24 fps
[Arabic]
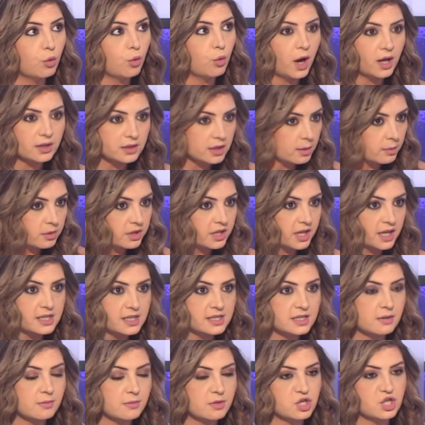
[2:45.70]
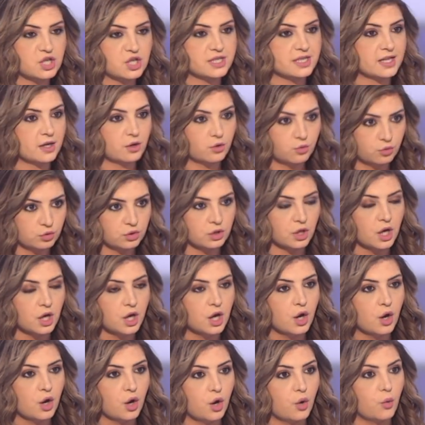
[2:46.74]
وحتى من رئيس المجلس لنكون
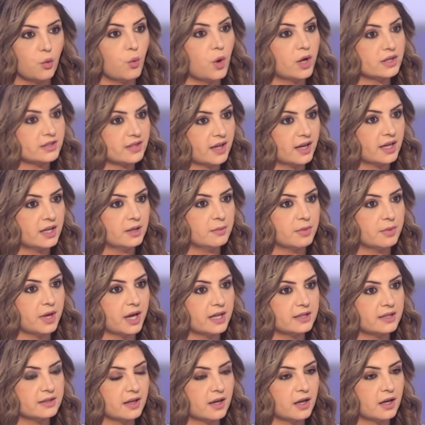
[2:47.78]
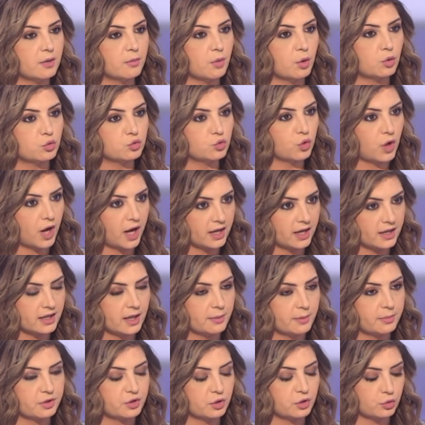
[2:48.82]
واضحين بهيدا الموضوع عن
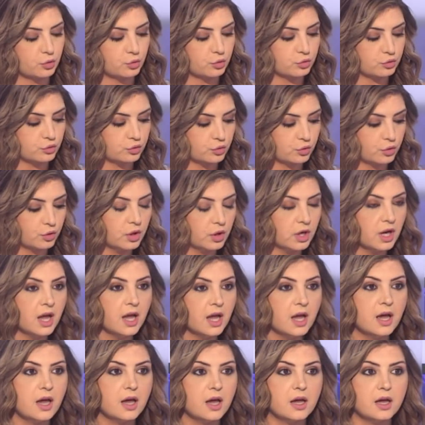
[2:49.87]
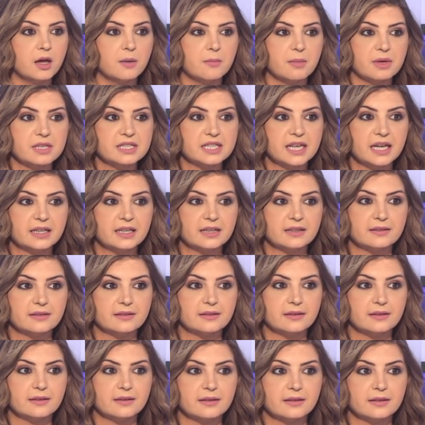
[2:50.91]
كابيتال كنترول آه، مسألة
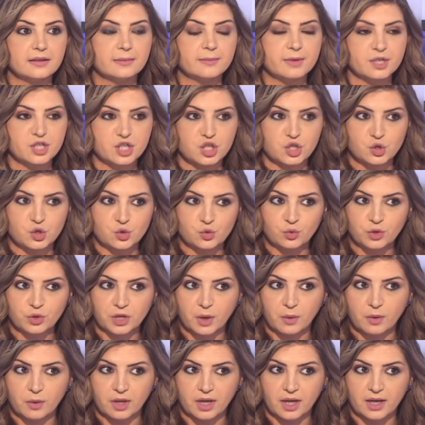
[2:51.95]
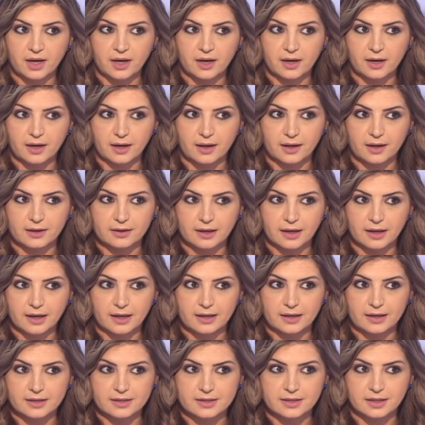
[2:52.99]
آه، مجلس الشورى والقرار القضائي
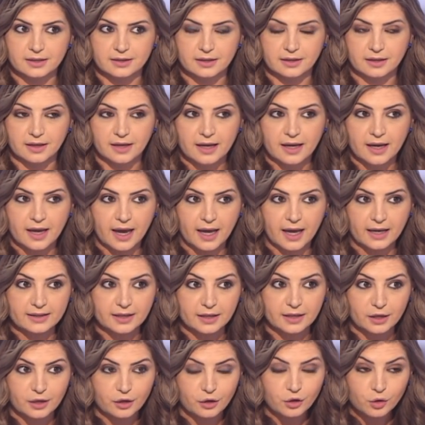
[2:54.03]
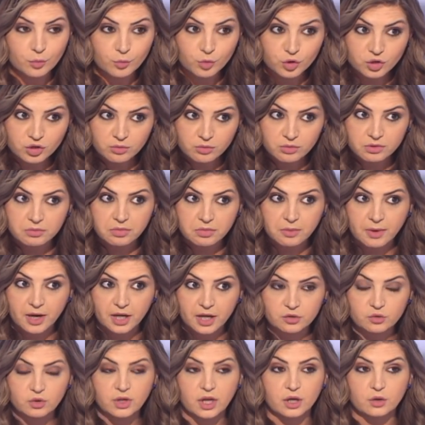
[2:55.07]
اللي صدر هيدا كله مرتبط
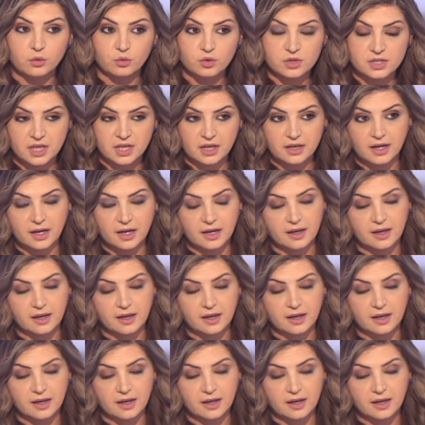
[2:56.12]
ببعضه لنوصل